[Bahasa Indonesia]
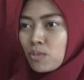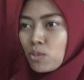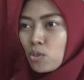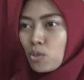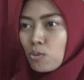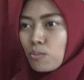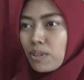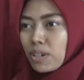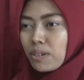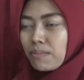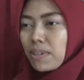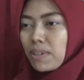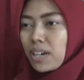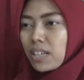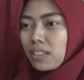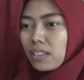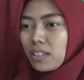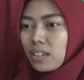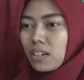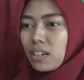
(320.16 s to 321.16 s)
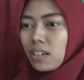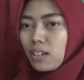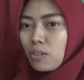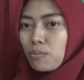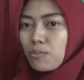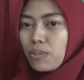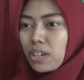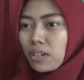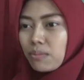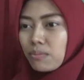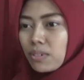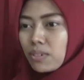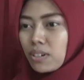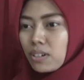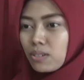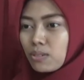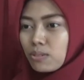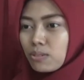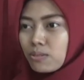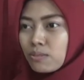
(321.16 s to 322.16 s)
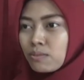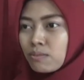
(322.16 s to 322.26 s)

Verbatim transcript: hukuman mati kalau bila perlu